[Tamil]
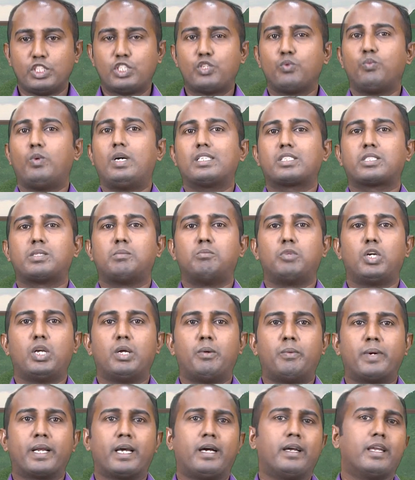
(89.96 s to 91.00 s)
விசுவாசம்
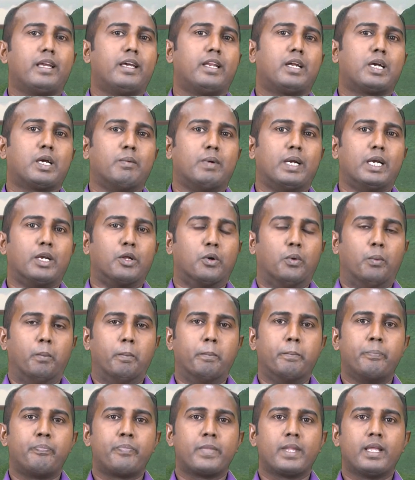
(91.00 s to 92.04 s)
உள்ளவனாய் இருக்க
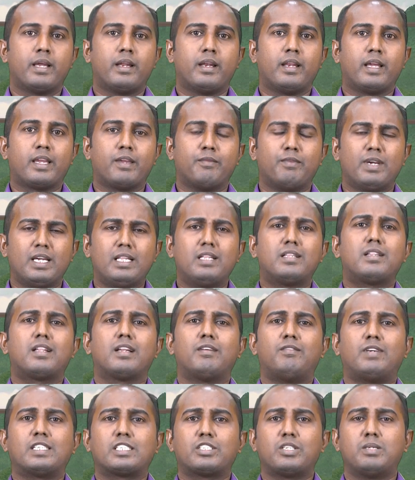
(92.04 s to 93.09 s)
வேண்டும் இன்னைக்கு
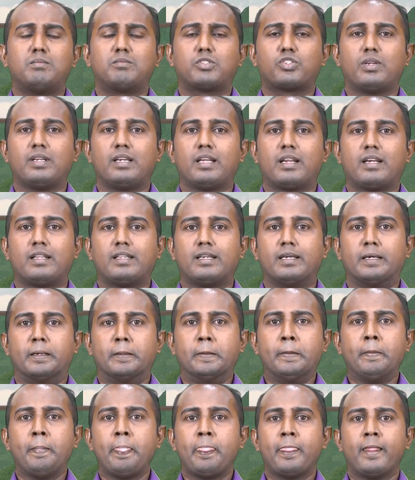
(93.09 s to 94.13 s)
வேதத்தில் வசனம் சொல்லுகிறது
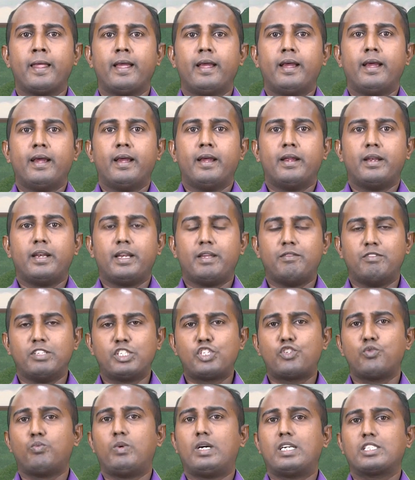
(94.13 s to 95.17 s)
நீ
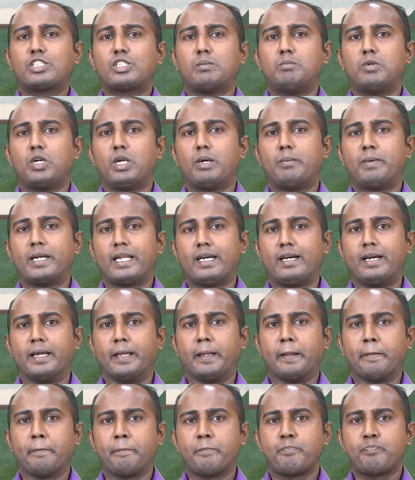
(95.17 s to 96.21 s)
விசுவாசம்
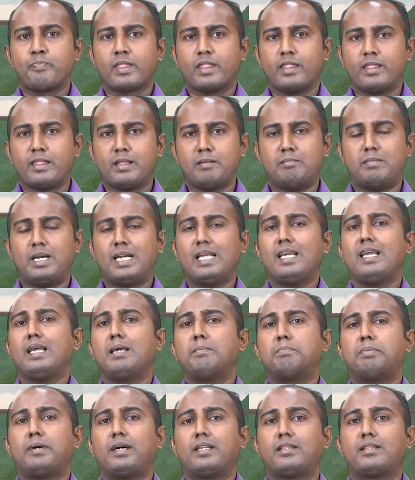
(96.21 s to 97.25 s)
உள்ளவனாய் இந்த
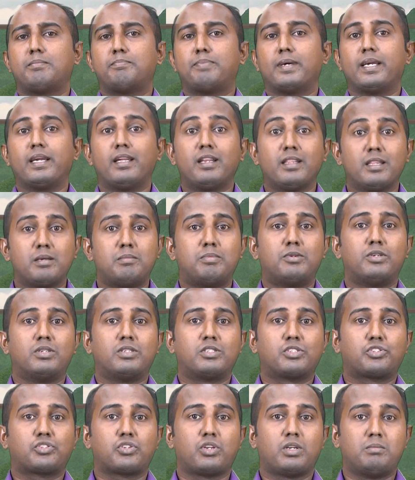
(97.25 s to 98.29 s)
மலையை பார்த்து பெயர்ந்து போ
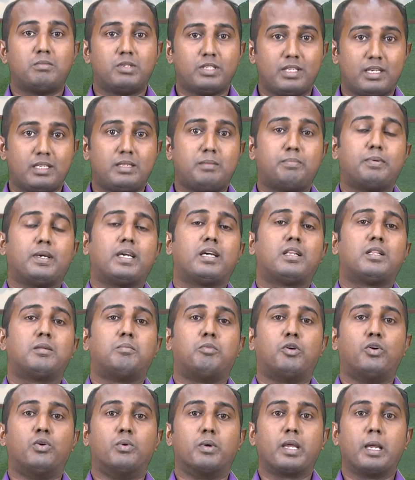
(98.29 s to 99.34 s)
என்று சொல்லும்போது அது
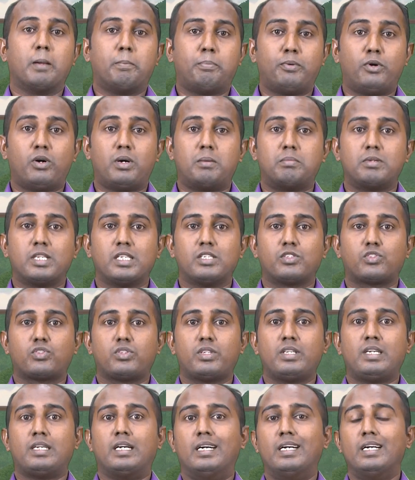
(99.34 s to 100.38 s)
பெயர்ந்து போகும் எப்போ அப்படின்னு
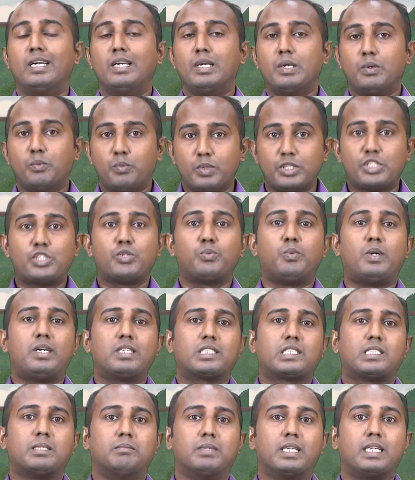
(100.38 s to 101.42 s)
சொன்னால்
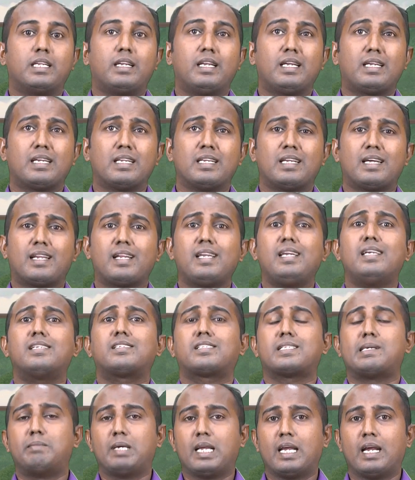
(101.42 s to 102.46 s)
விசுவாசம் இன்றைக்கி நிறைய
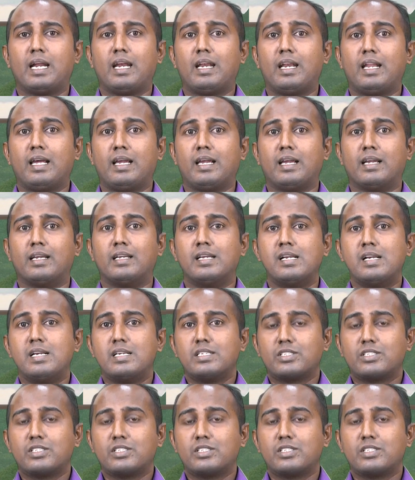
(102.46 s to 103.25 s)
சமயங்களில்